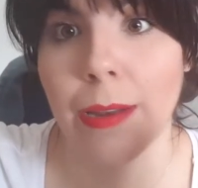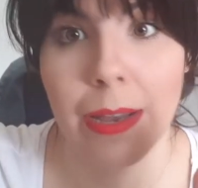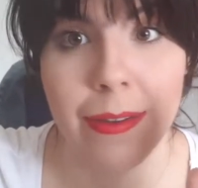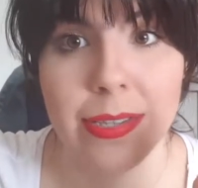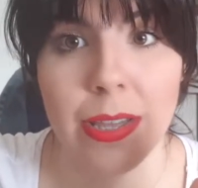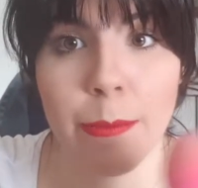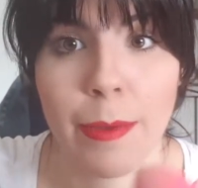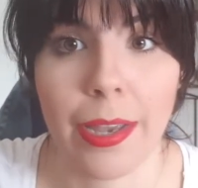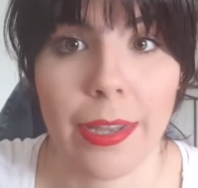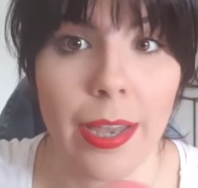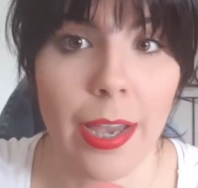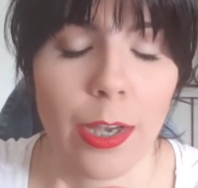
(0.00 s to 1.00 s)
la base de
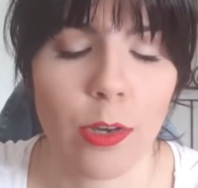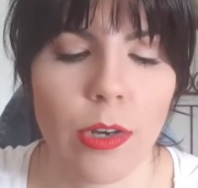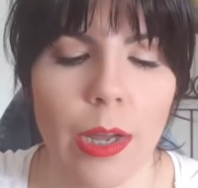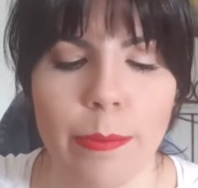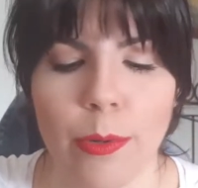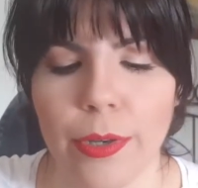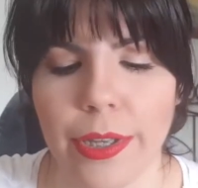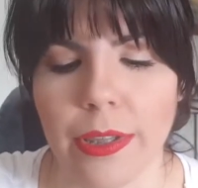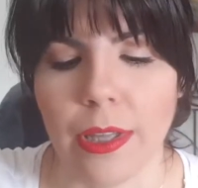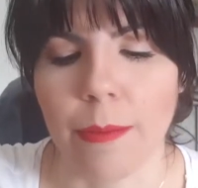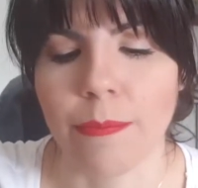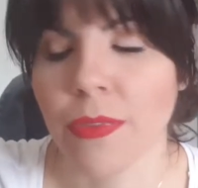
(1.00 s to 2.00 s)
maquillaje con las esponjitas.